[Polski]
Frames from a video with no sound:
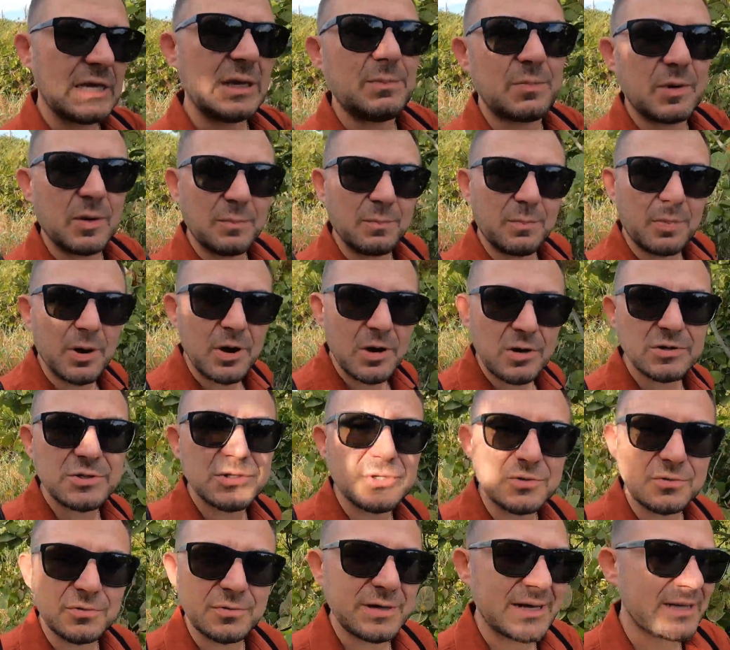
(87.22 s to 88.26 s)
I po
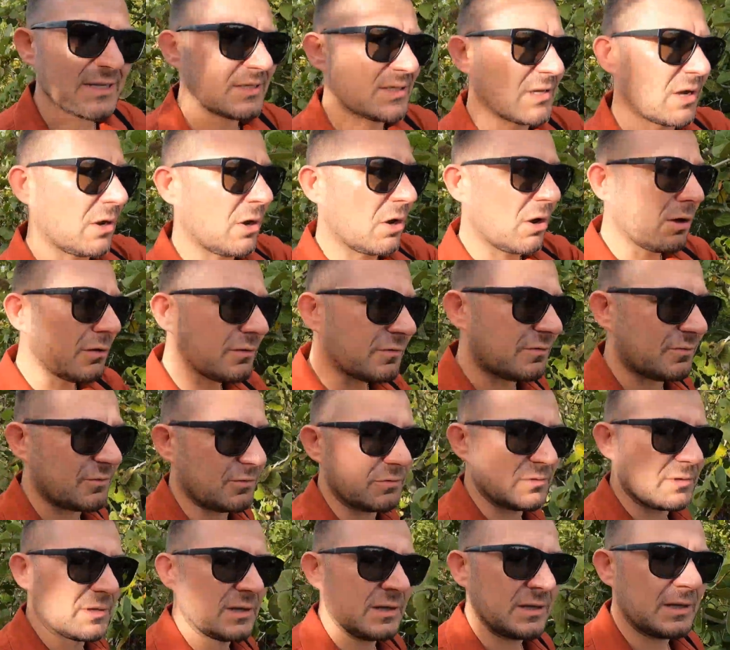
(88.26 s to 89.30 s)
polsku jest na
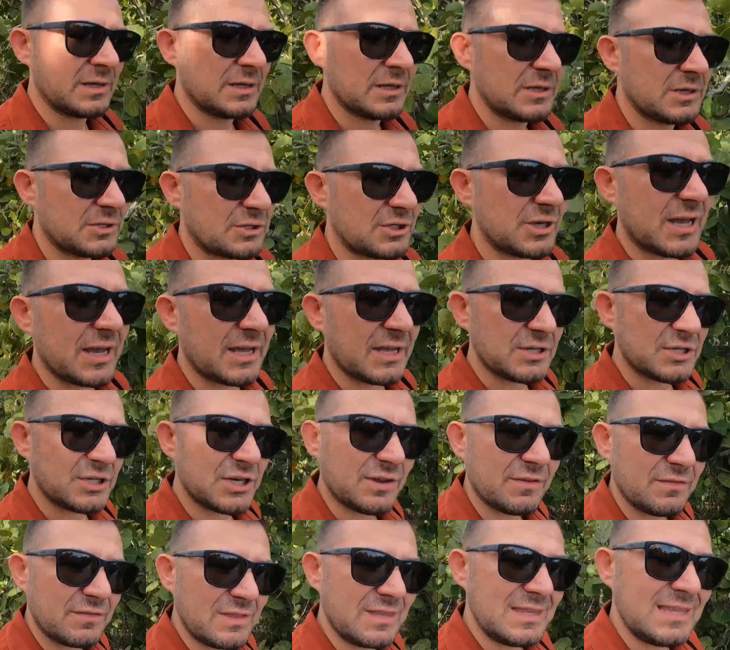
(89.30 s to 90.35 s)
odwrót, że
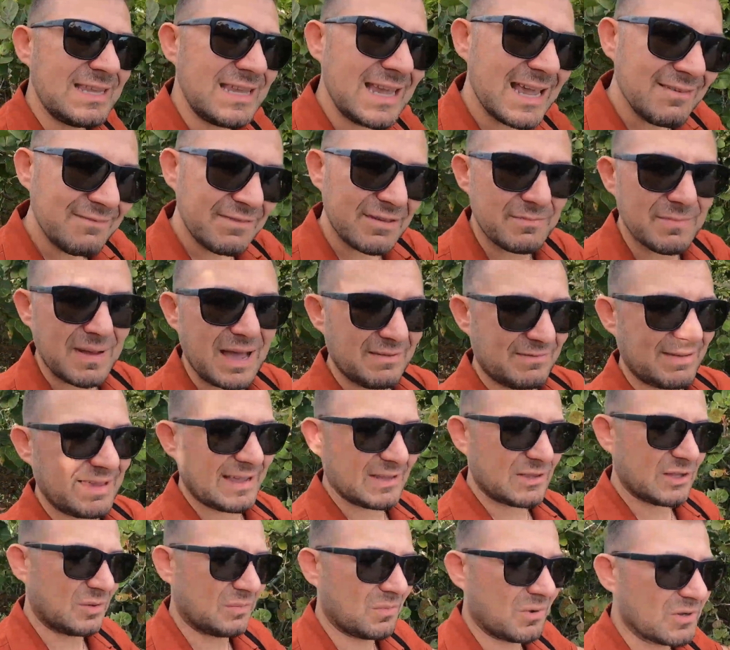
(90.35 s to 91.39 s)
się nie
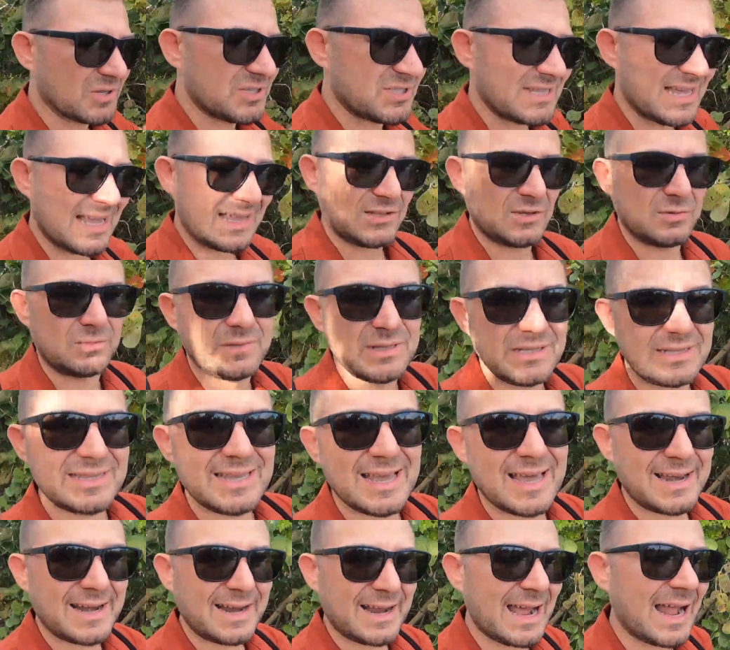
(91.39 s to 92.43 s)
wymawia tą ostatnią
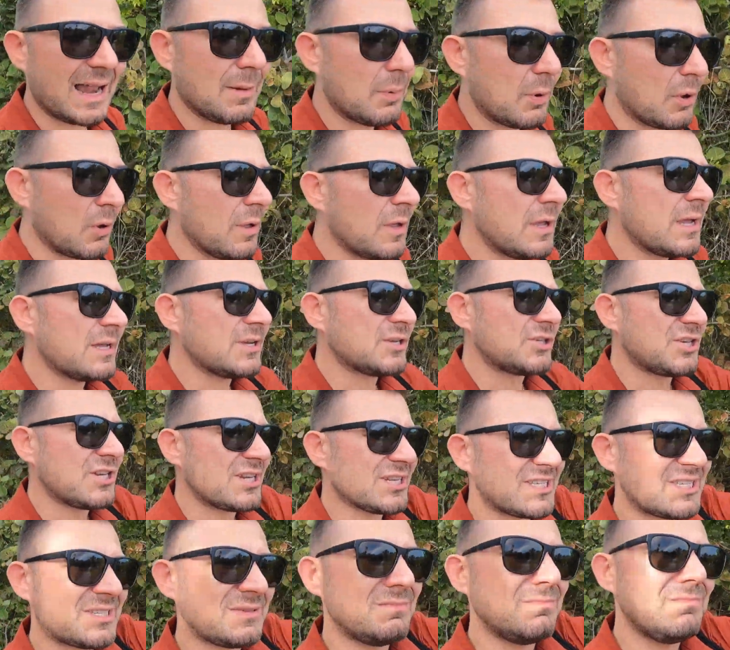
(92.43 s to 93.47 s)
literę, albo
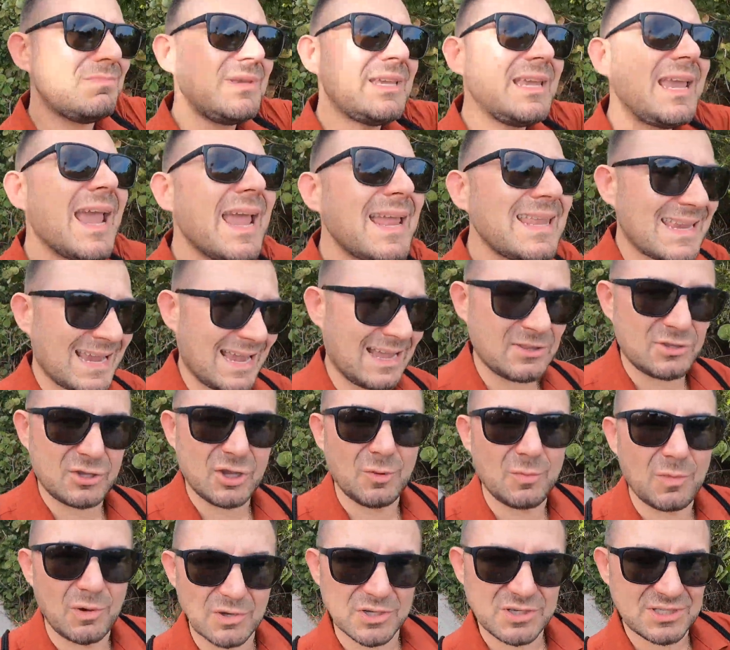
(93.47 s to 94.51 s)
się zmienia
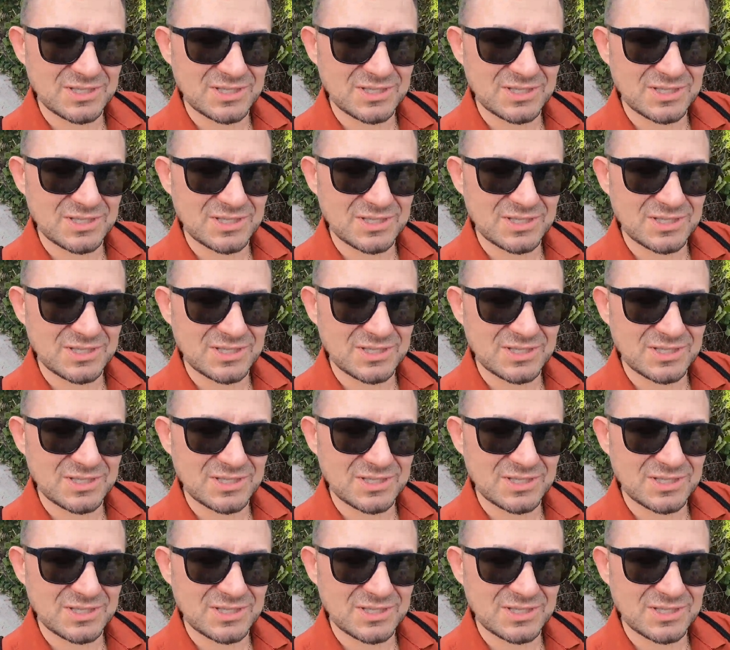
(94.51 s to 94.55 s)
tą